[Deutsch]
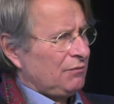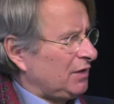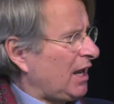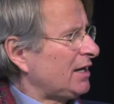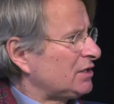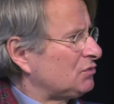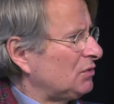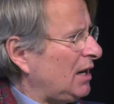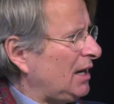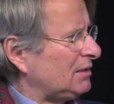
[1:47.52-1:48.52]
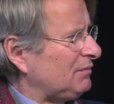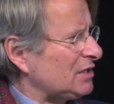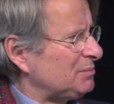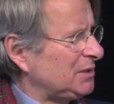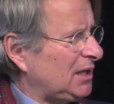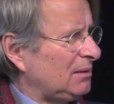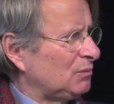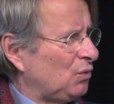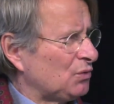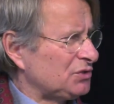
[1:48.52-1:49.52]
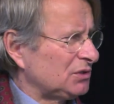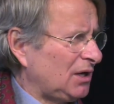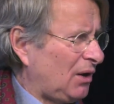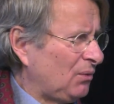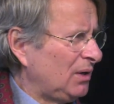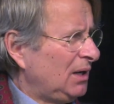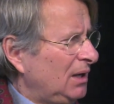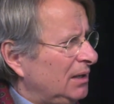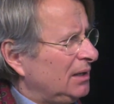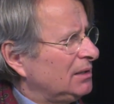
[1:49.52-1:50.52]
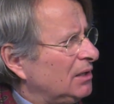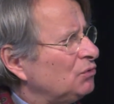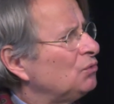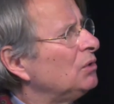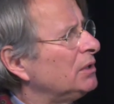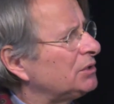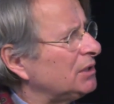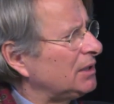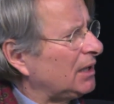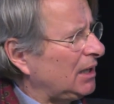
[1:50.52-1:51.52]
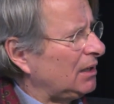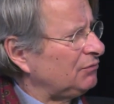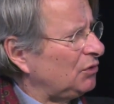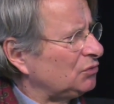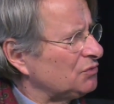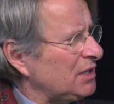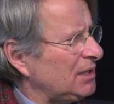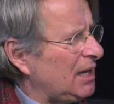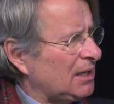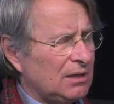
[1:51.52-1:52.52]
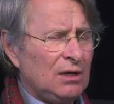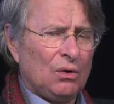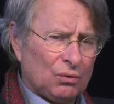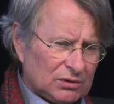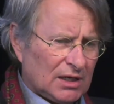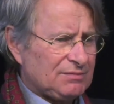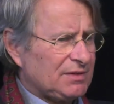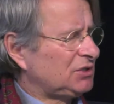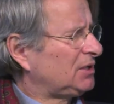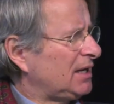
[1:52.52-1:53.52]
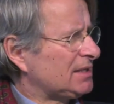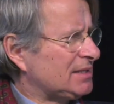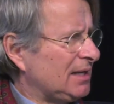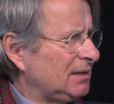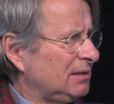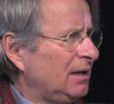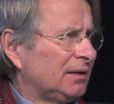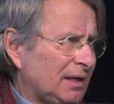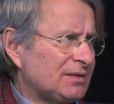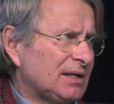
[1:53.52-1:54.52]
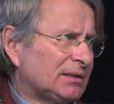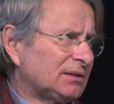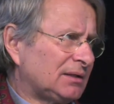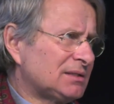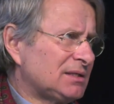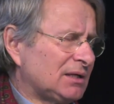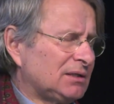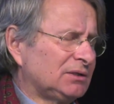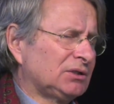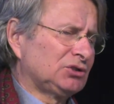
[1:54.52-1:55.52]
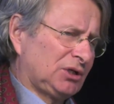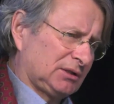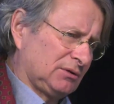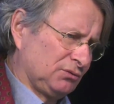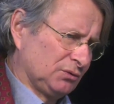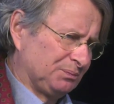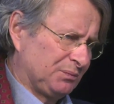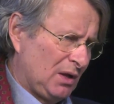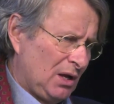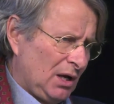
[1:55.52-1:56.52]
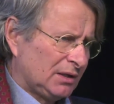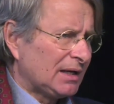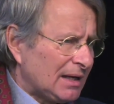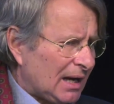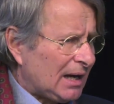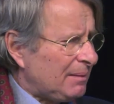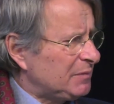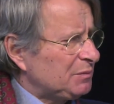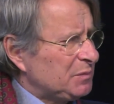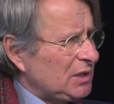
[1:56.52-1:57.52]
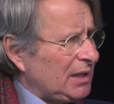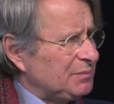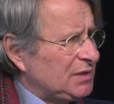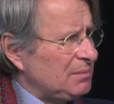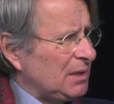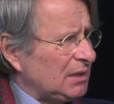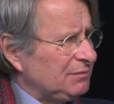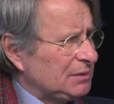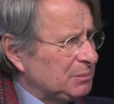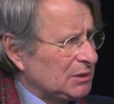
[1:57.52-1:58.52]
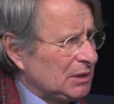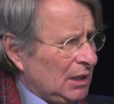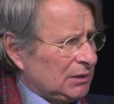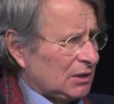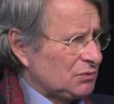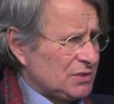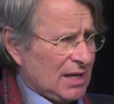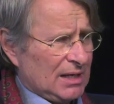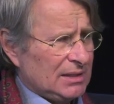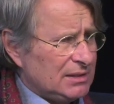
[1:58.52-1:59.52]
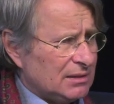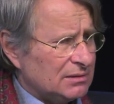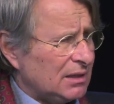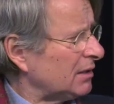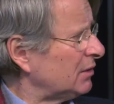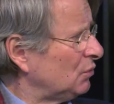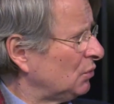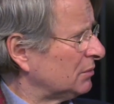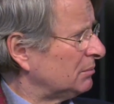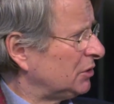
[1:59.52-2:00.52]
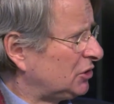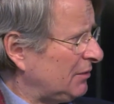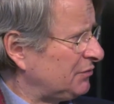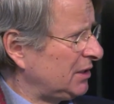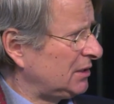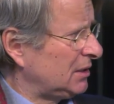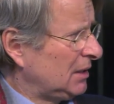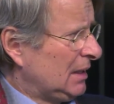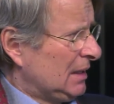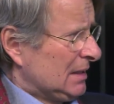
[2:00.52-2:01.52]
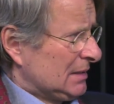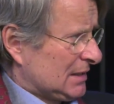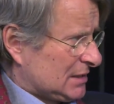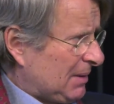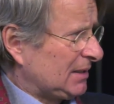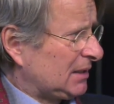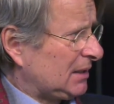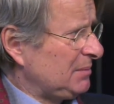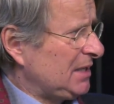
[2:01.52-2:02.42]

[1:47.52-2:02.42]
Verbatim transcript: Vielleicht sogar etwas mit einem großen GAU in Jülich in der Kernforschungsanlage und das, was ich da erzähle, das hat tatsächlich stattgefunden. Danach habe ich mich einem Thema gewidmet, das uns alle hier in der Region beschäftigt. Der zweite Krimi